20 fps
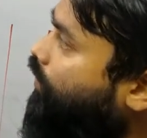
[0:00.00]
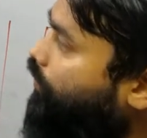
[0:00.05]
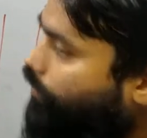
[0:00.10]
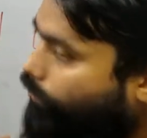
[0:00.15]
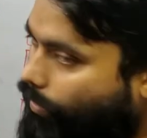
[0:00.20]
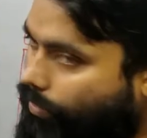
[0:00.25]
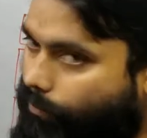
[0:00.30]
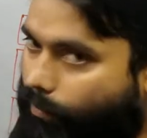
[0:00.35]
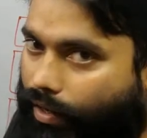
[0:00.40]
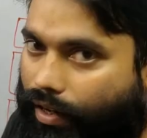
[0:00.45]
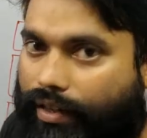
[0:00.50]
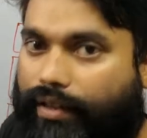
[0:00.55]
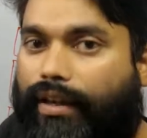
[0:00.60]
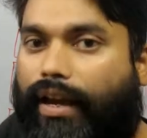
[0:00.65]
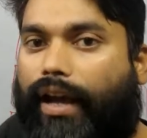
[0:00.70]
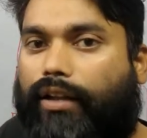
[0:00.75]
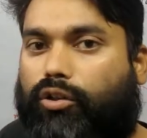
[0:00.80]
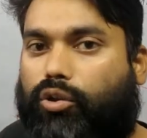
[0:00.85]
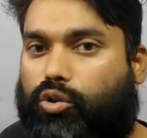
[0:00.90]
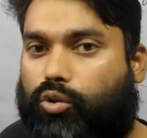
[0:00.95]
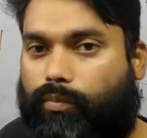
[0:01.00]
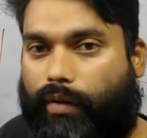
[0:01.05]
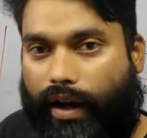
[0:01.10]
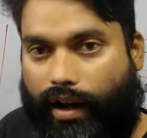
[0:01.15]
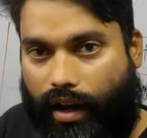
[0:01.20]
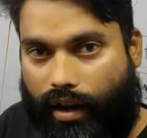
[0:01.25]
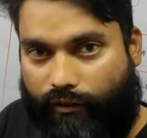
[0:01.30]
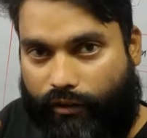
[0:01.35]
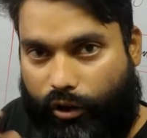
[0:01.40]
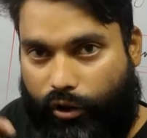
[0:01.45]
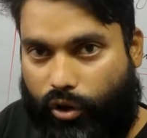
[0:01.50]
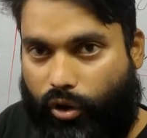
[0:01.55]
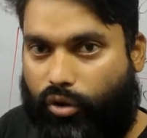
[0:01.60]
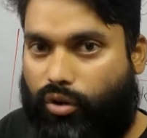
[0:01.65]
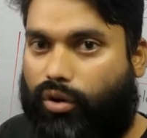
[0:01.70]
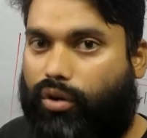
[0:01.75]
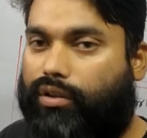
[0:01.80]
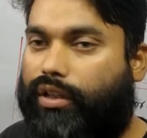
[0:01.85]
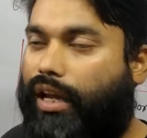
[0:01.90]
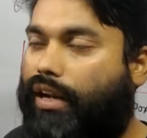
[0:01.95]
समझ में नहीं आया तो दोबारा वीडियो
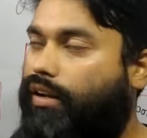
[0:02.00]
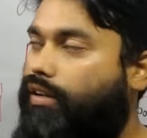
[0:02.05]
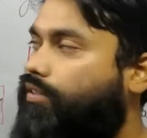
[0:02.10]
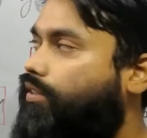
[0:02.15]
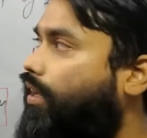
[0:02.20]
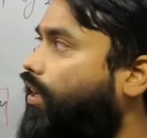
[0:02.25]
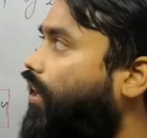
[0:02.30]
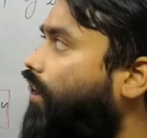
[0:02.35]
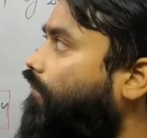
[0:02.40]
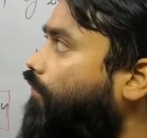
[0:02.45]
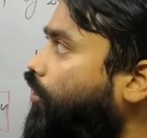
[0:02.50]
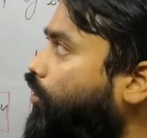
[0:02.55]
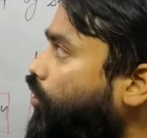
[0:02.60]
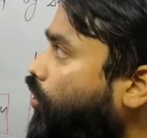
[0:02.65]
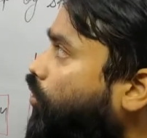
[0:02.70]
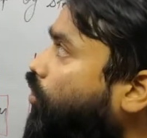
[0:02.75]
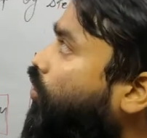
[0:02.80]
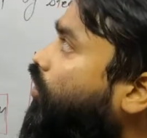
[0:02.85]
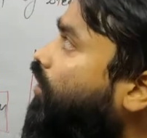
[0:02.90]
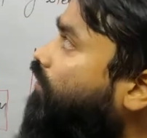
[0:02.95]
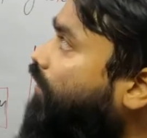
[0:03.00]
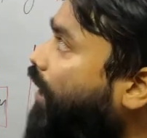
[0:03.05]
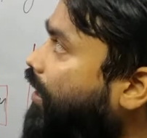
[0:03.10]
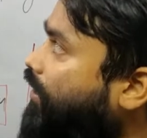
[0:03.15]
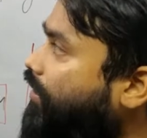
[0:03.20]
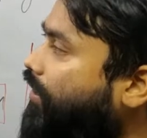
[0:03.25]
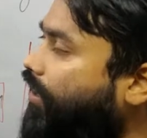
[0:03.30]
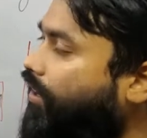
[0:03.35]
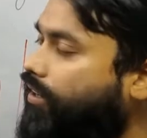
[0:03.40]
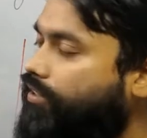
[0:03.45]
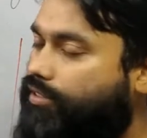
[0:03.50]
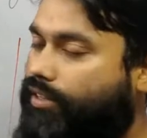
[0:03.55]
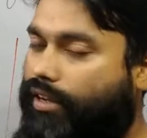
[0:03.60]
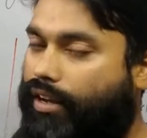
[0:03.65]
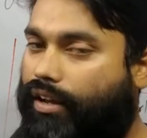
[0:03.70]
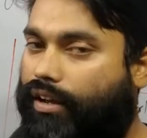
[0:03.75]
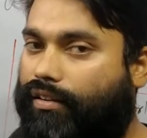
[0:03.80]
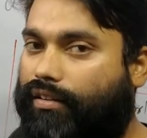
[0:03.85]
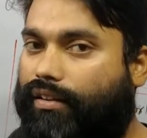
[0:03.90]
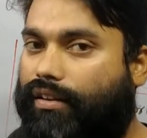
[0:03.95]
को देख लीजिएगा वीडियो को रिवाइंड कर
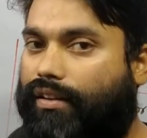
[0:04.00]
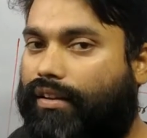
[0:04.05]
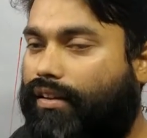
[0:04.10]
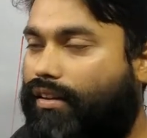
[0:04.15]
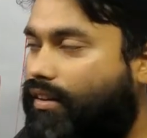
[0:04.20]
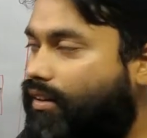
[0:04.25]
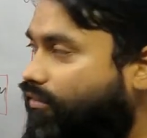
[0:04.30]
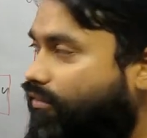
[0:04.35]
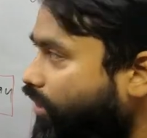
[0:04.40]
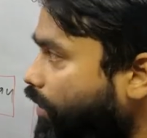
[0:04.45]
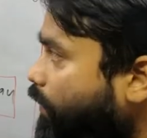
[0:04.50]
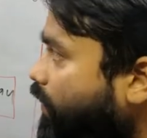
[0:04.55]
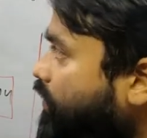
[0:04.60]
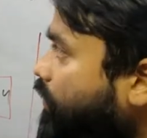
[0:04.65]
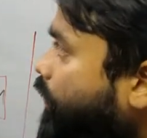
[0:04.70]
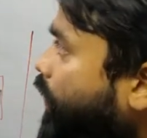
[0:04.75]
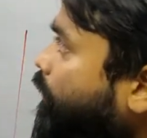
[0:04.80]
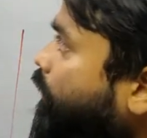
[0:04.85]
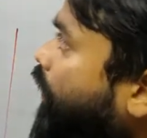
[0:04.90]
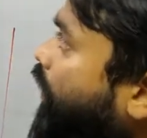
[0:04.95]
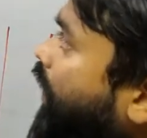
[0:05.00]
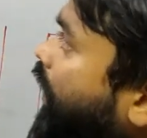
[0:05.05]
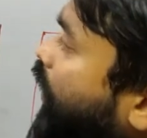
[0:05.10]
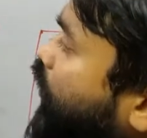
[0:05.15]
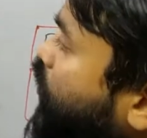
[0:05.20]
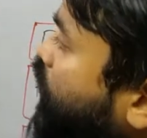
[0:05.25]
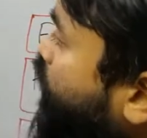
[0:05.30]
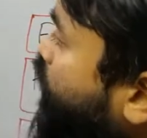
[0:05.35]
लीजिएगा फिर भी समझ में ना आया तो